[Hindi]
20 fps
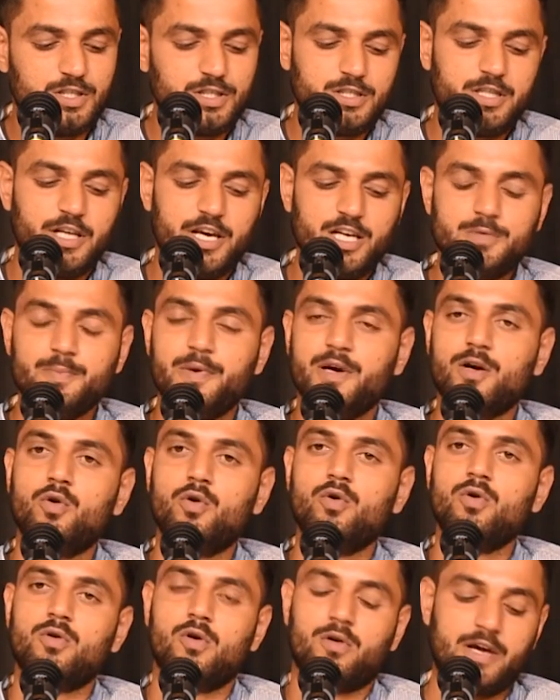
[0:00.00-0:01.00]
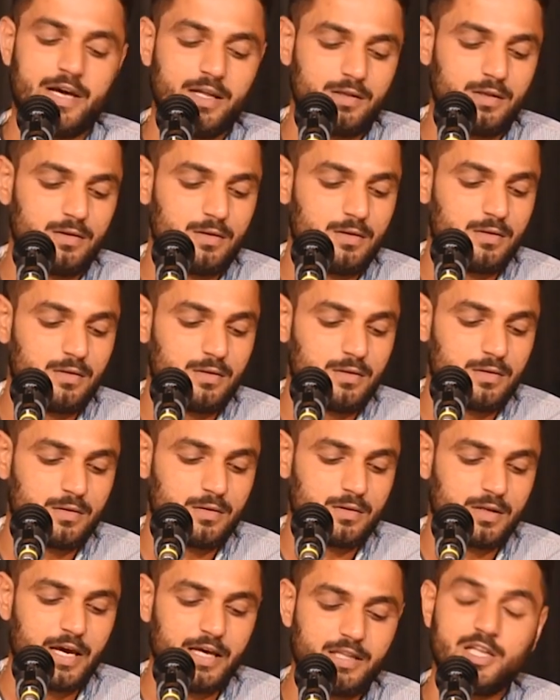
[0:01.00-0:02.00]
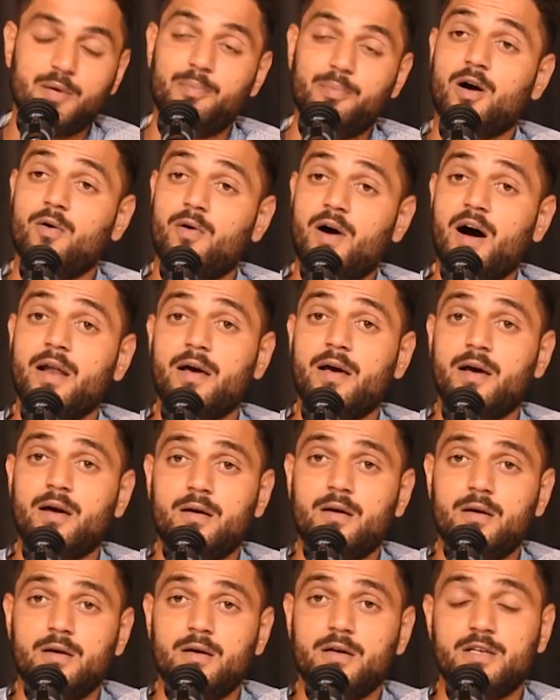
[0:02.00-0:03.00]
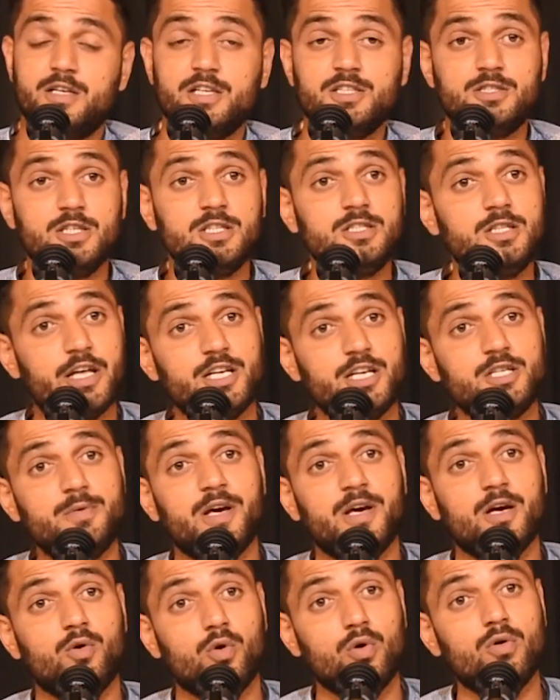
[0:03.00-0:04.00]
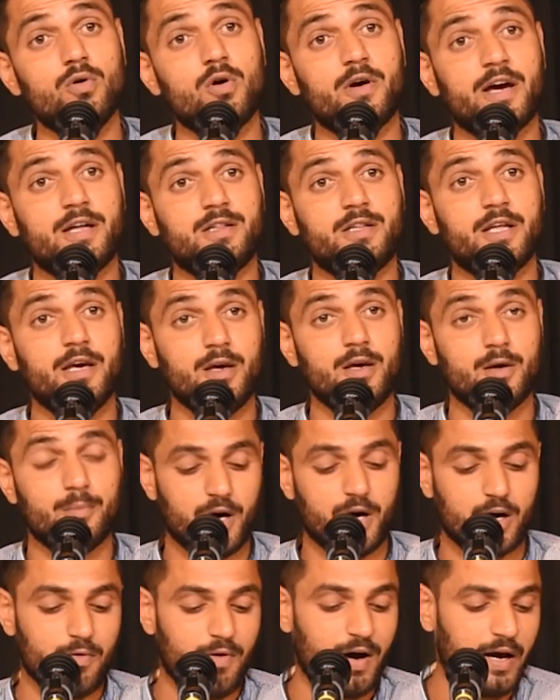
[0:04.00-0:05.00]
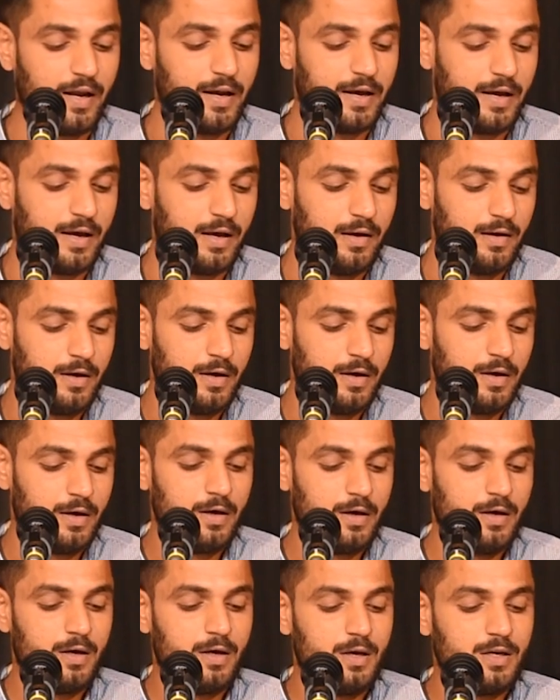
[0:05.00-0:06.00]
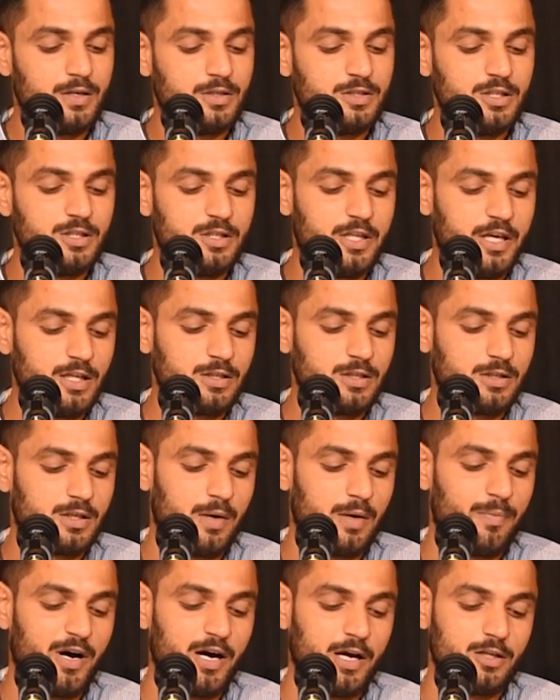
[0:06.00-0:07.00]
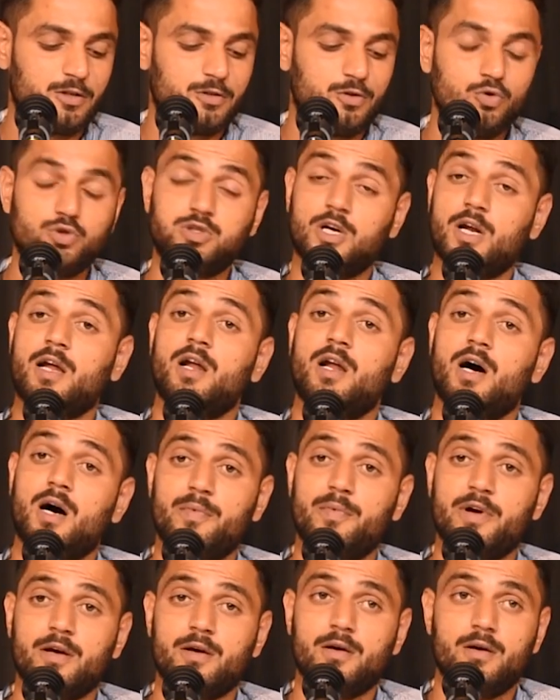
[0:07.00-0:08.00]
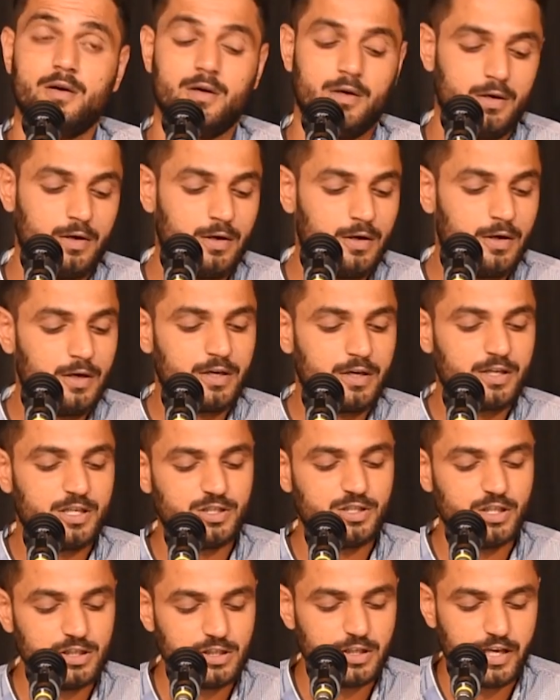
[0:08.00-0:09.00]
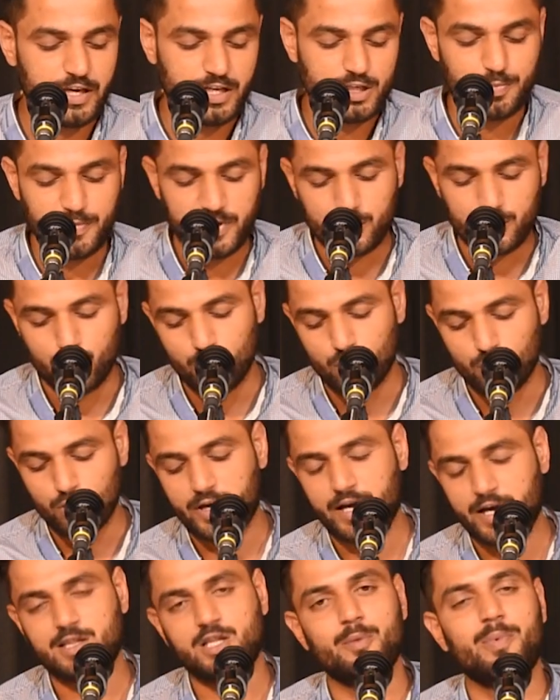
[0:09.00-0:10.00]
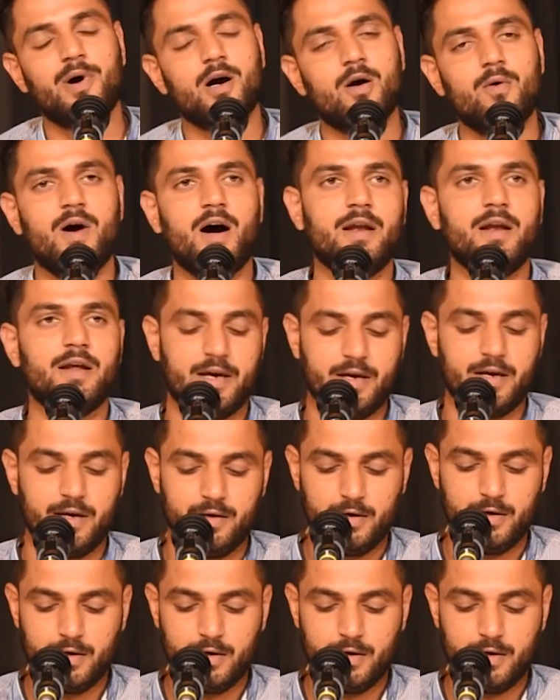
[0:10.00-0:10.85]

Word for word: जिस देश में गुरु को कह, कहते भगवान है कि जिस देश में गुरु को कहते भगवान है जिस देश का भारत दूसरा नाम है कि जिस देश में गुरु को कहते भगवान है